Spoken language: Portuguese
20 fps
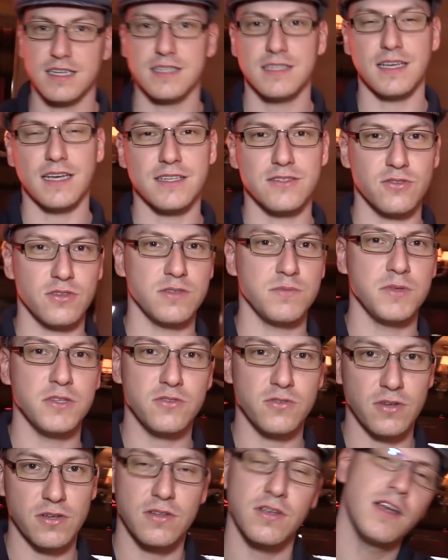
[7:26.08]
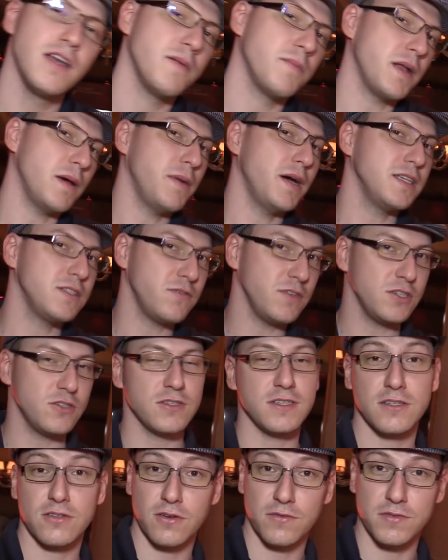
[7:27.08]
na CIES 2018. Para mais
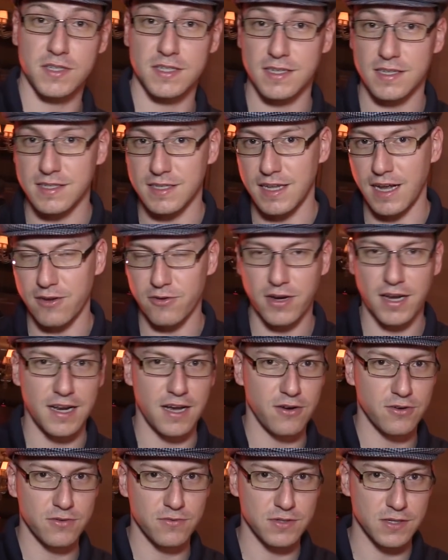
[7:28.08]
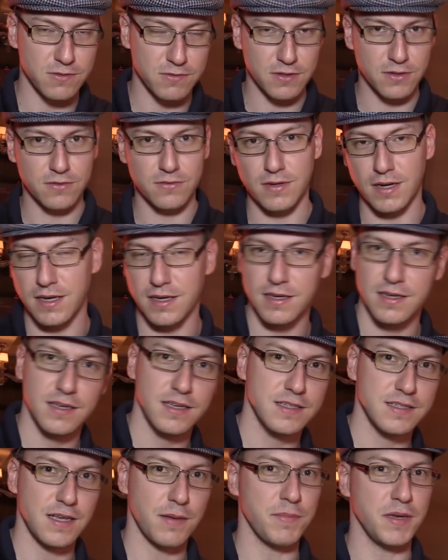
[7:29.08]
vídeos é só vocês assinarem o canal que vocês ficam aí
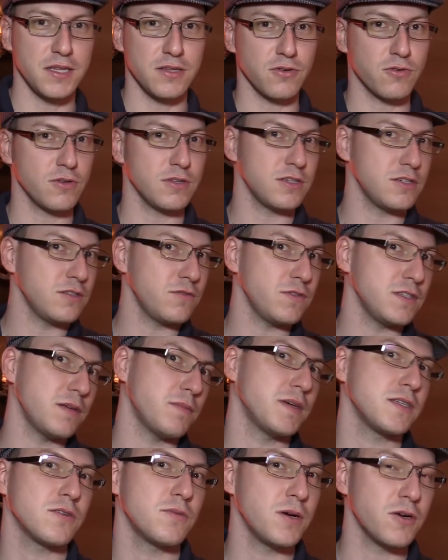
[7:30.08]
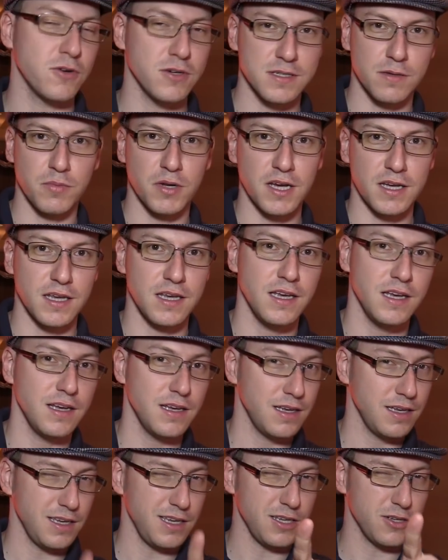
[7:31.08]
sabendo quando a gente fizer mais alguma coisa por aqui.
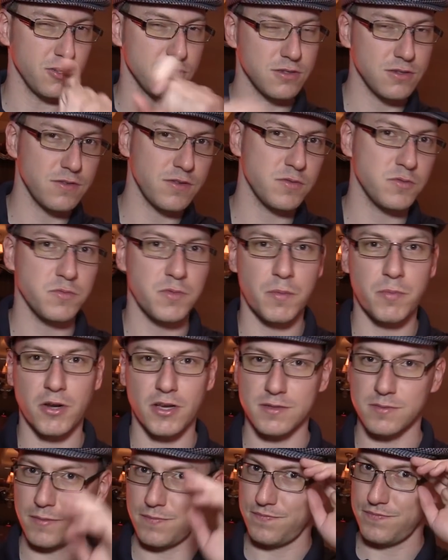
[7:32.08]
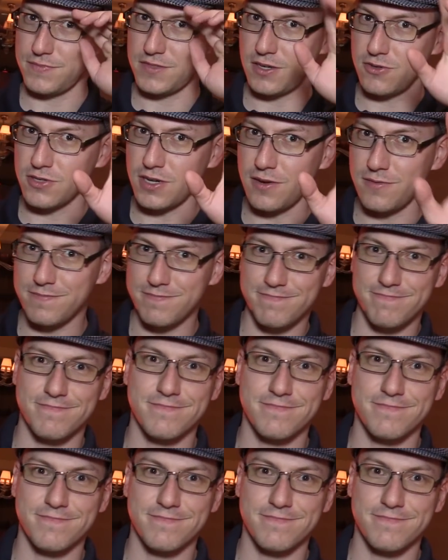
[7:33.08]
E nós nos vemos na próxima. Tchau, tchau!